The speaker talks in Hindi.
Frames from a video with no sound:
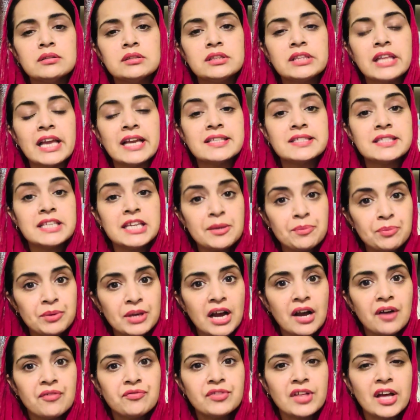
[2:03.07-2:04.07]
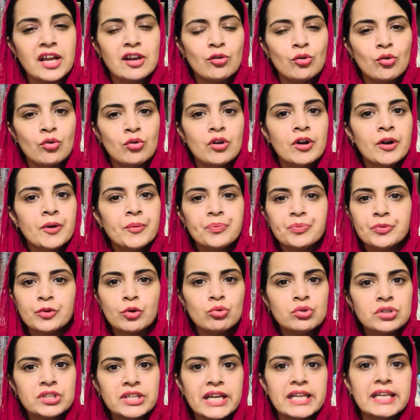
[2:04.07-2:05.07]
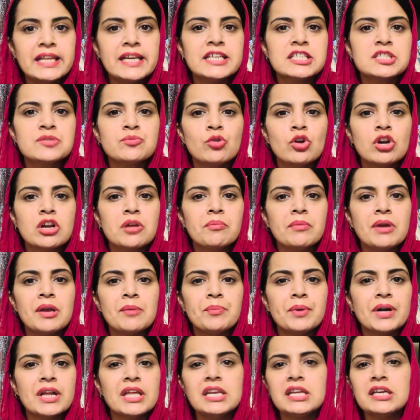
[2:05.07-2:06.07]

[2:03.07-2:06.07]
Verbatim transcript: तहजीब याफ्ता लोग उनके लिए इस मुल्क में पढ़े